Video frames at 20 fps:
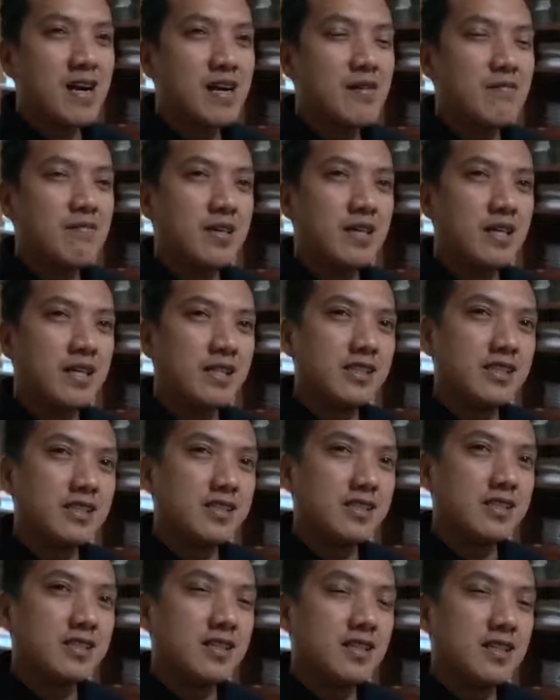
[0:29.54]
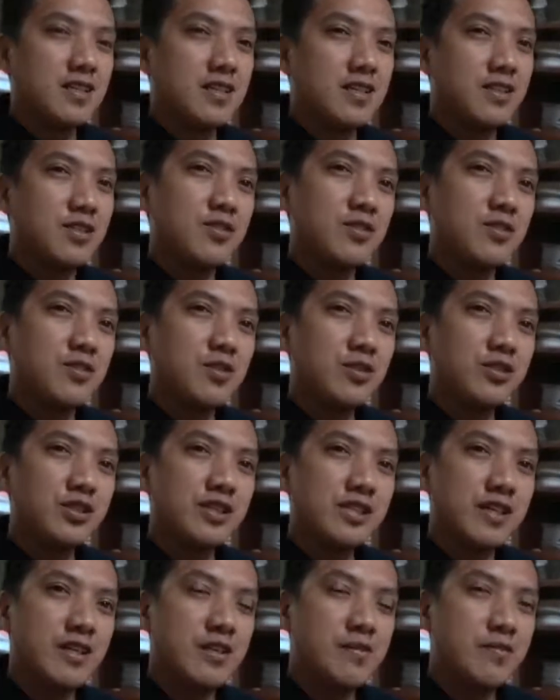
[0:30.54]
Ang apat, uh, ah, yung coach
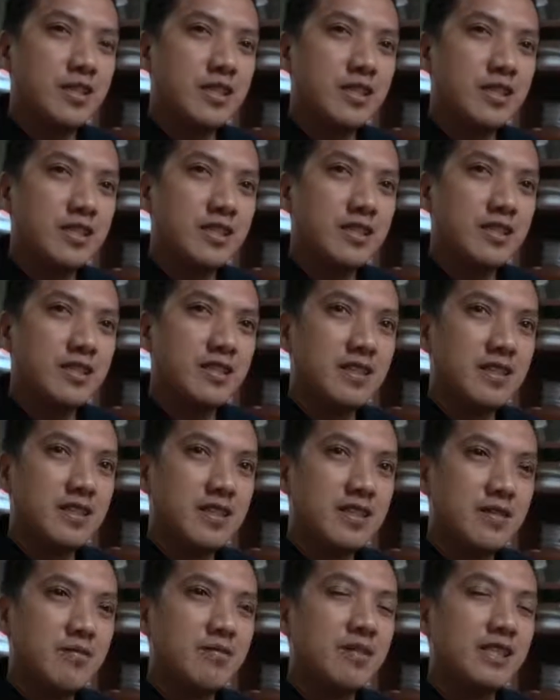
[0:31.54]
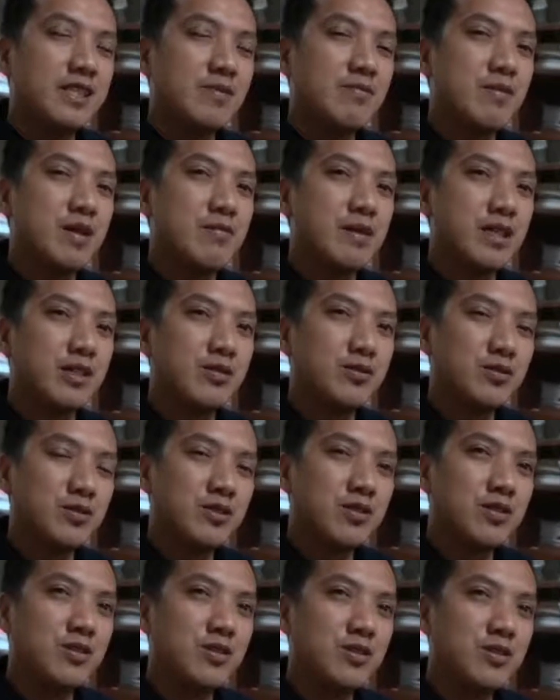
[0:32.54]
namin, masipag
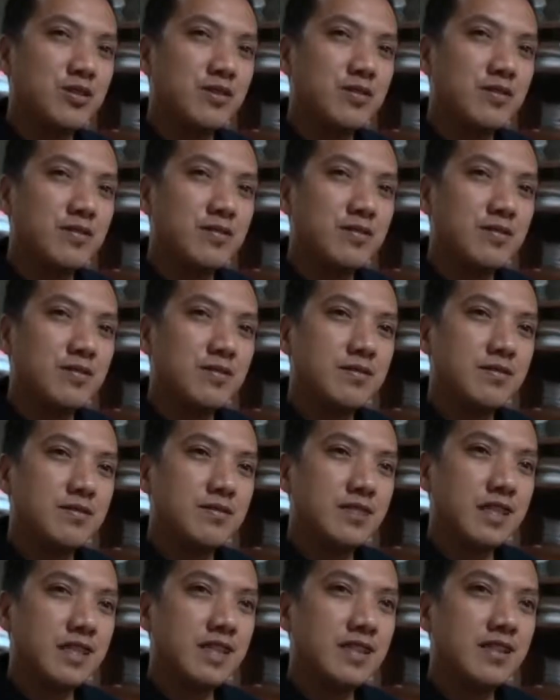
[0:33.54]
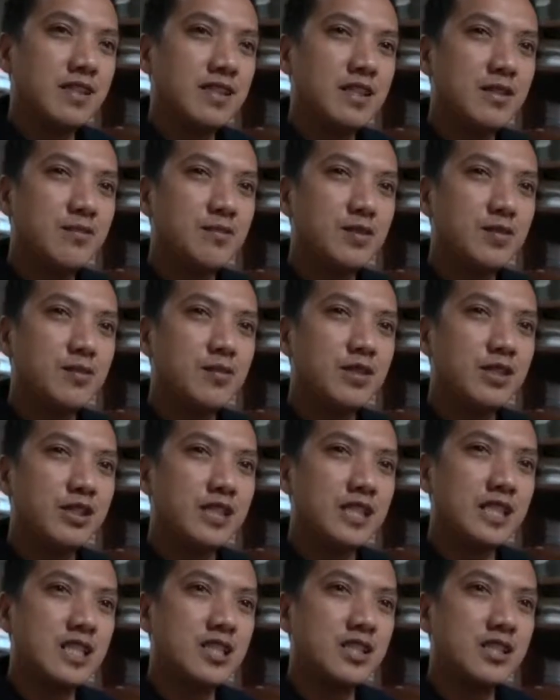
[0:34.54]
magturo, talagang
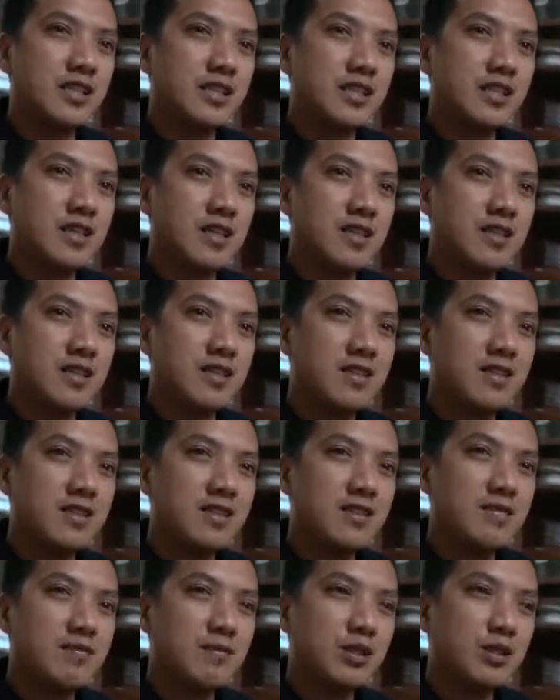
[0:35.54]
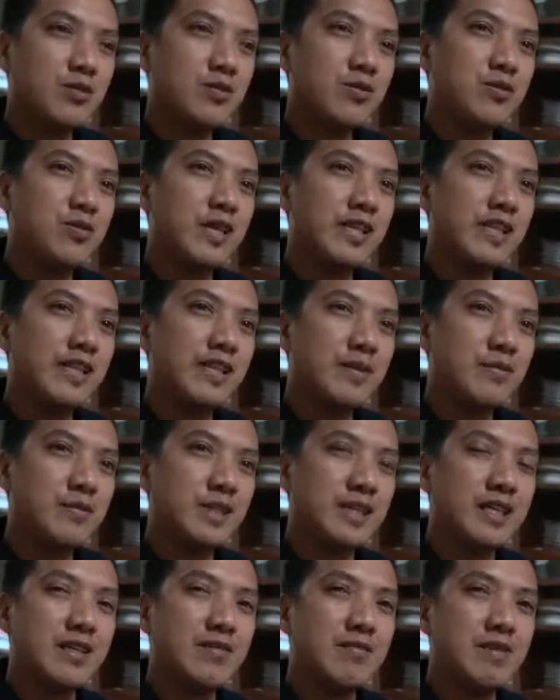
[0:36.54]
nagpupursige siya na maturuan
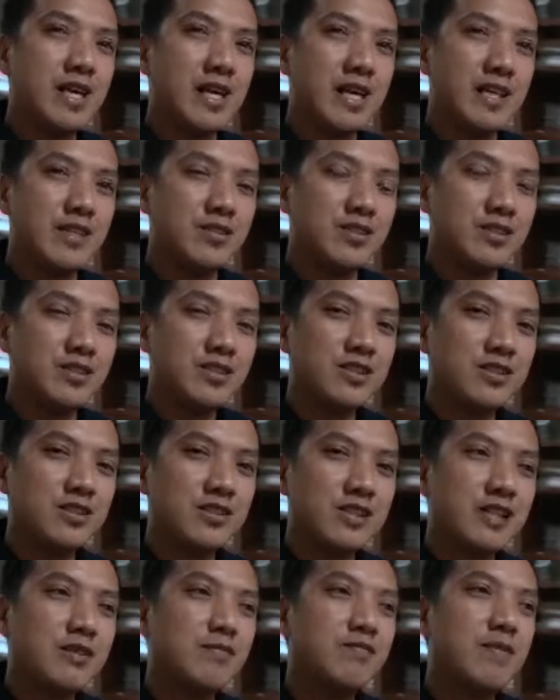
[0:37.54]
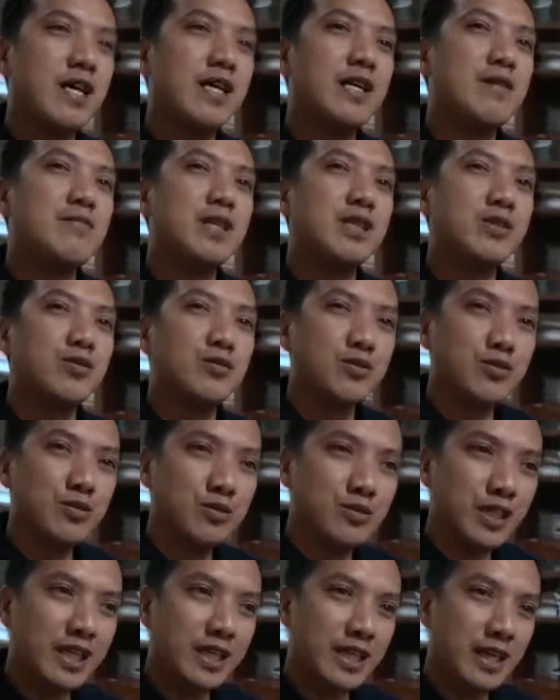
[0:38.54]
kami ng maayos at para
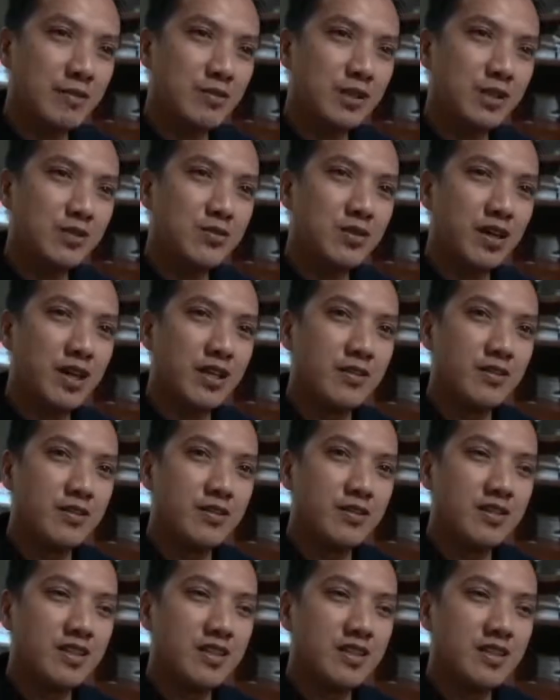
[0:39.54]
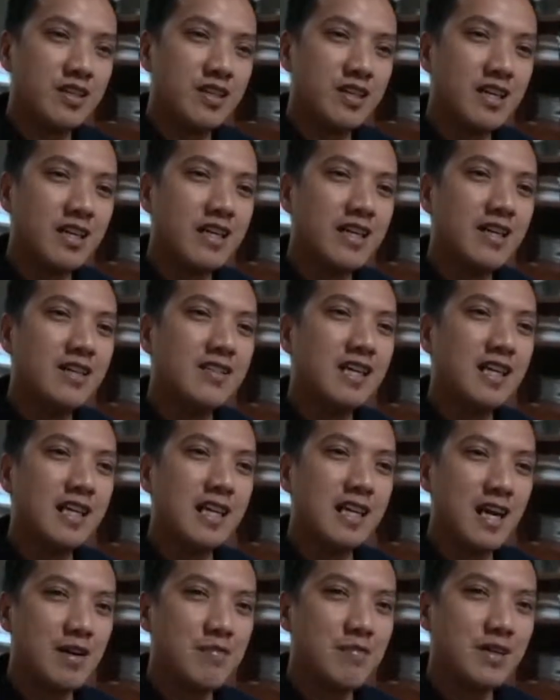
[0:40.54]
matutunan namin kung anong
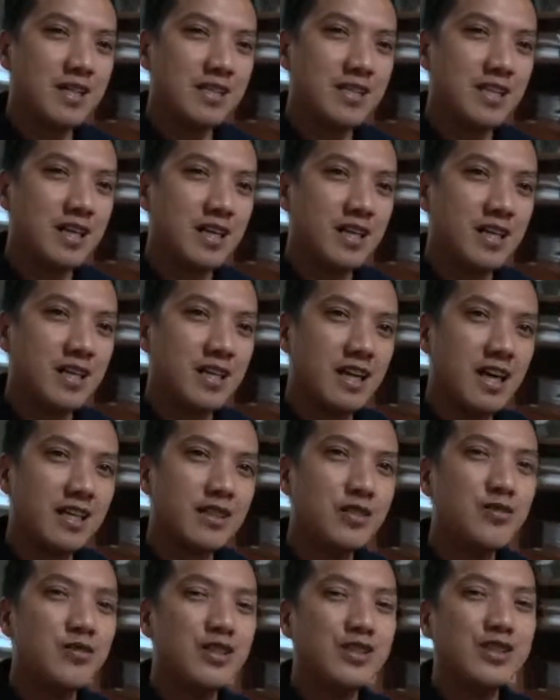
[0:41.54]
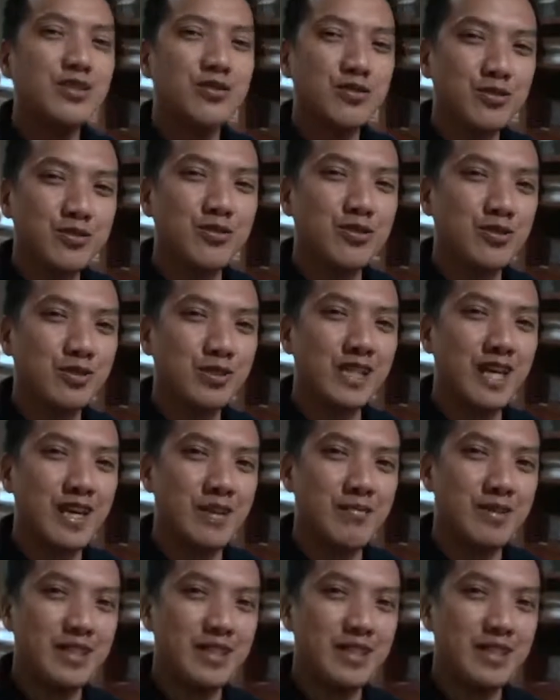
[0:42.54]
nalalaman niya at yun ang tinuturo sa